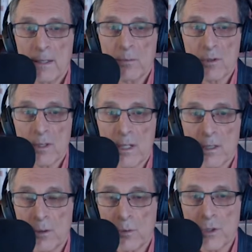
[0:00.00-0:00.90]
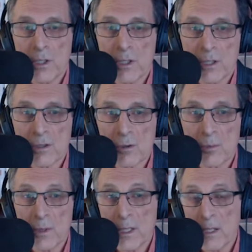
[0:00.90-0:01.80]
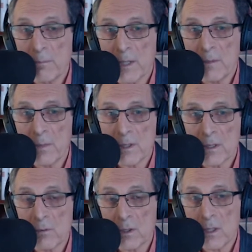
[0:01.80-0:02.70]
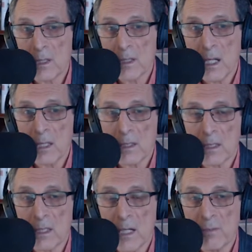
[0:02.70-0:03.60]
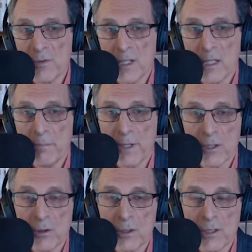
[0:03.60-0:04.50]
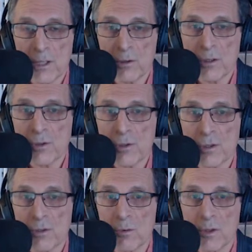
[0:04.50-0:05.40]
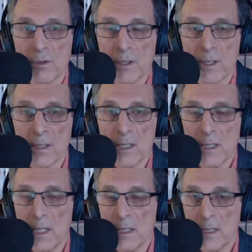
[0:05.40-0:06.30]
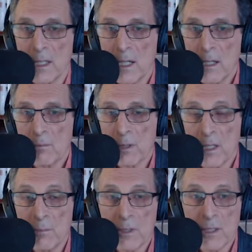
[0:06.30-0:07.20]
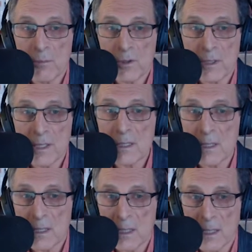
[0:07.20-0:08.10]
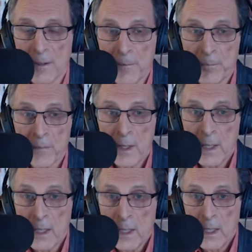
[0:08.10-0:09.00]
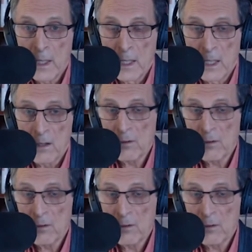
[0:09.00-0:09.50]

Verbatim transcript: мой взгляд, очень разумные компромиссы. Вот тогда, тогда бы вся напряженность, которая существует в этих отношениях, была бы, на мой взгляд, снята. А в